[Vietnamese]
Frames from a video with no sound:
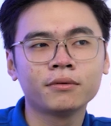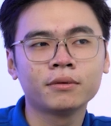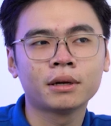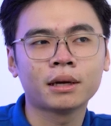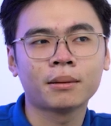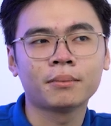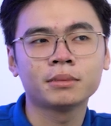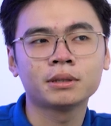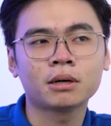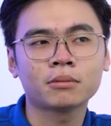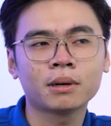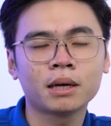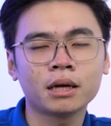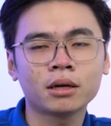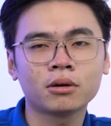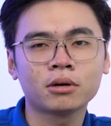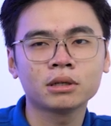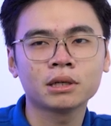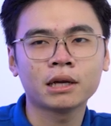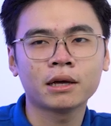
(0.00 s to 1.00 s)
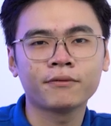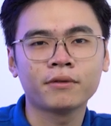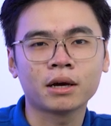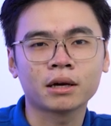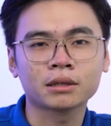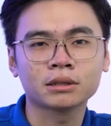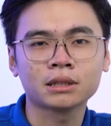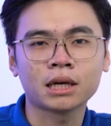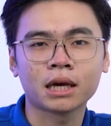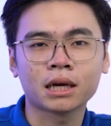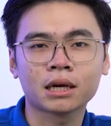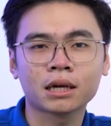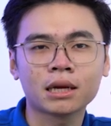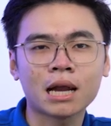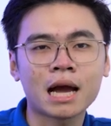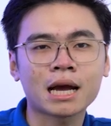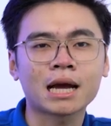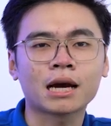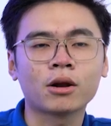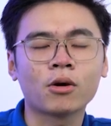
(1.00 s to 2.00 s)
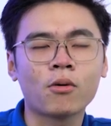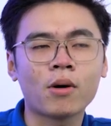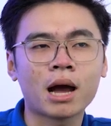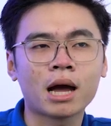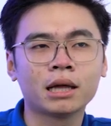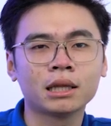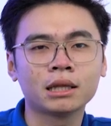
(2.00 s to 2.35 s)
nằm trong đấy đó chính là việc chạy đa card đồ họa.